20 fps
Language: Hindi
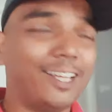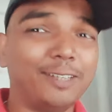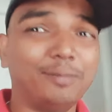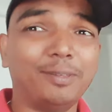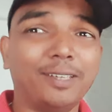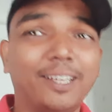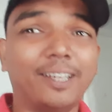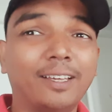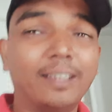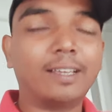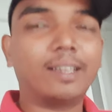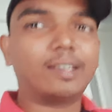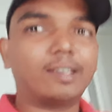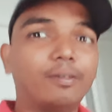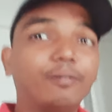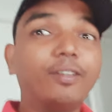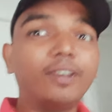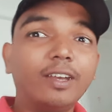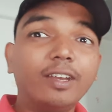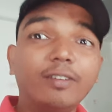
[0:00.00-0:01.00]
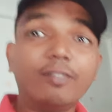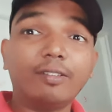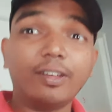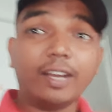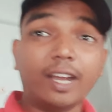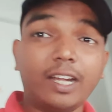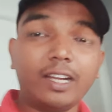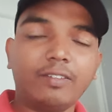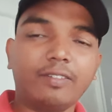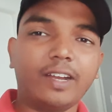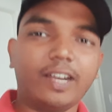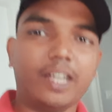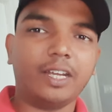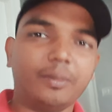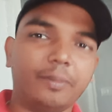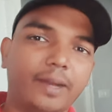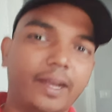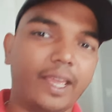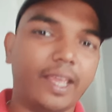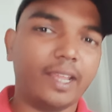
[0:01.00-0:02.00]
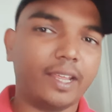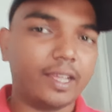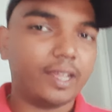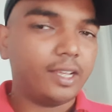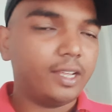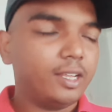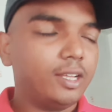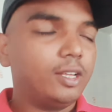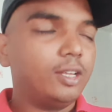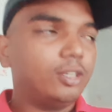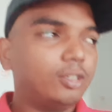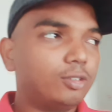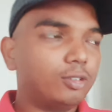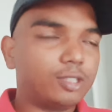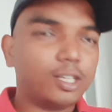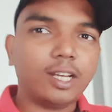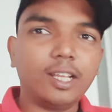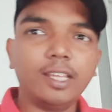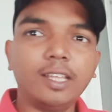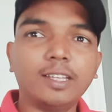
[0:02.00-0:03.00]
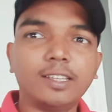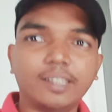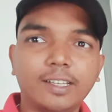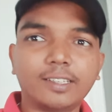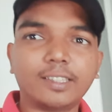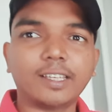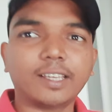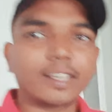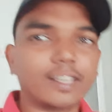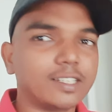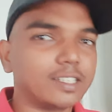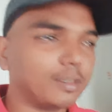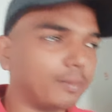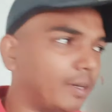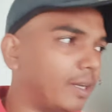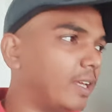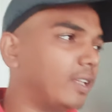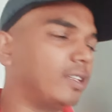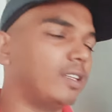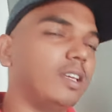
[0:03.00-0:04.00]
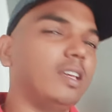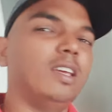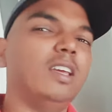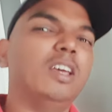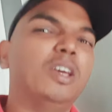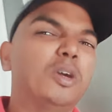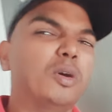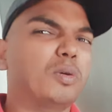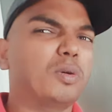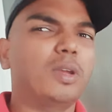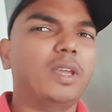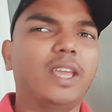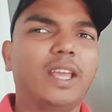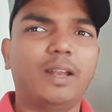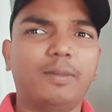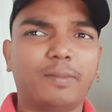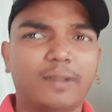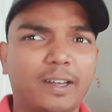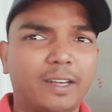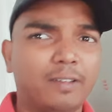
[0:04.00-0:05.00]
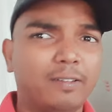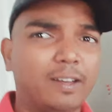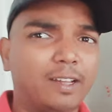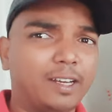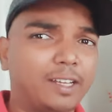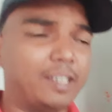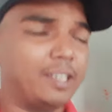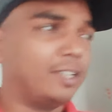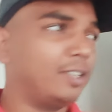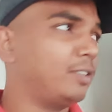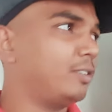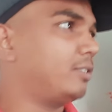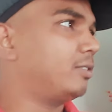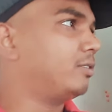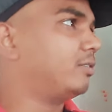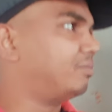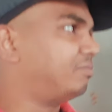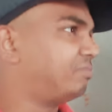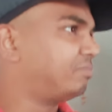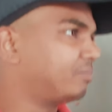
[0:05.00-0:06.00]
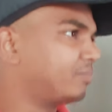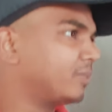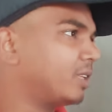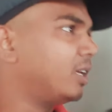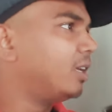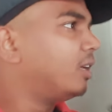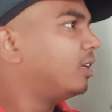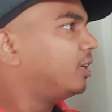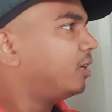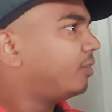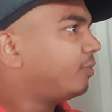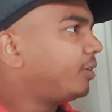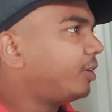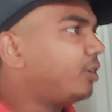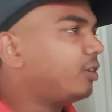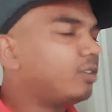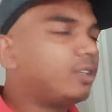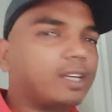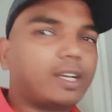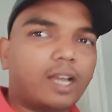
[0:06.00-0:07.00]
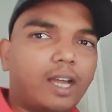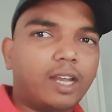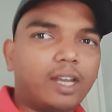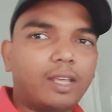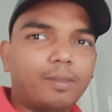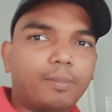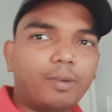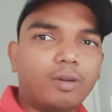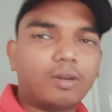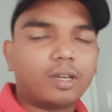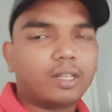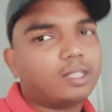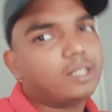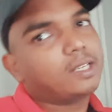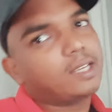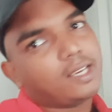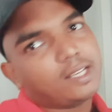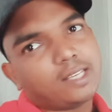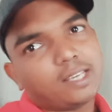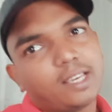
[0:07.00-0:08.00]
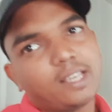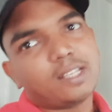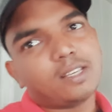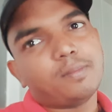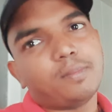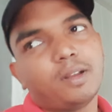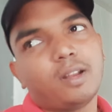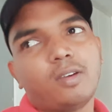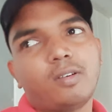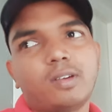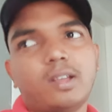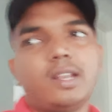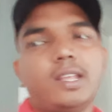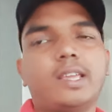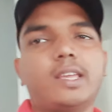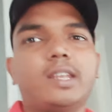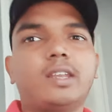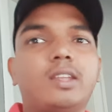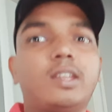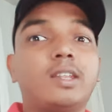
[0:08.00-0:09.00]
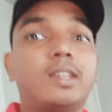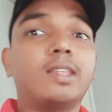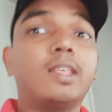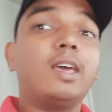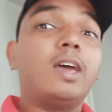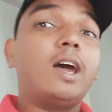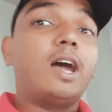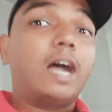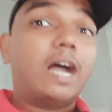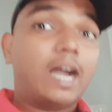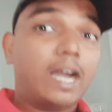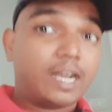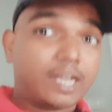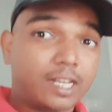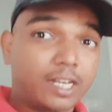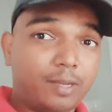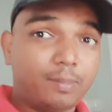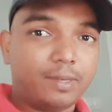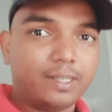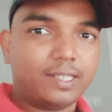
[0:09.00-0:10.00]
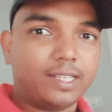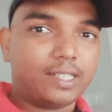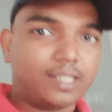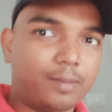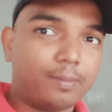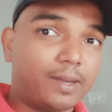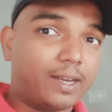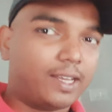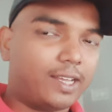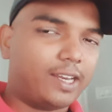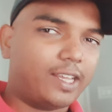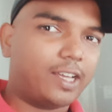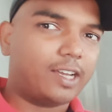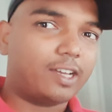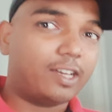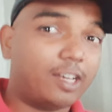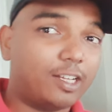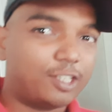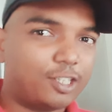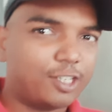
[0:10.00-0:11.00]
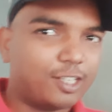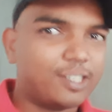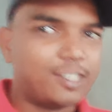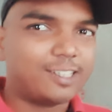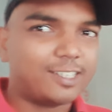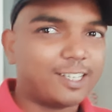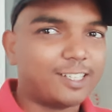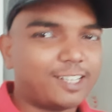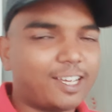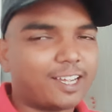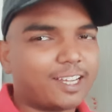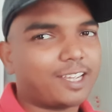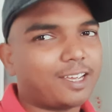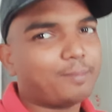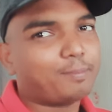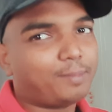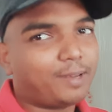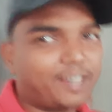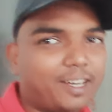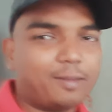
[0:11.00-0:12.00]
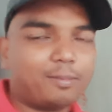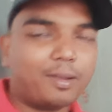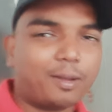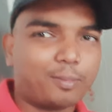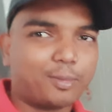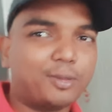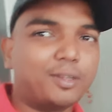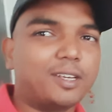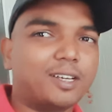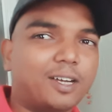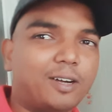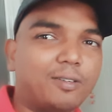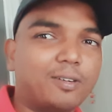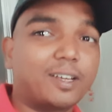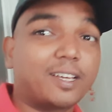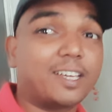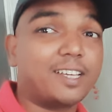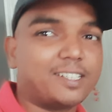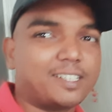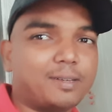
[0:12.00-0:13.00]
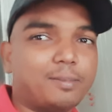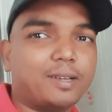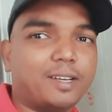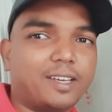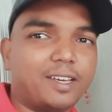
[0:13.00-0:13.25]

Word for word: आदमी वैरायटी वैरायटी बनाएंगे तो चलिए देखते हैं कैसे बनाते हैं कोई हेल्प करने वाला नहीं है तो वीडियो दिखा नहीं पाऊंगा कैसे कैसे बनाऊँगा लेकिन आखिरी में जैसे बना रहेगा अच्छे से सजा के प्लेट में आपको दिखाऊँगा कैसे बना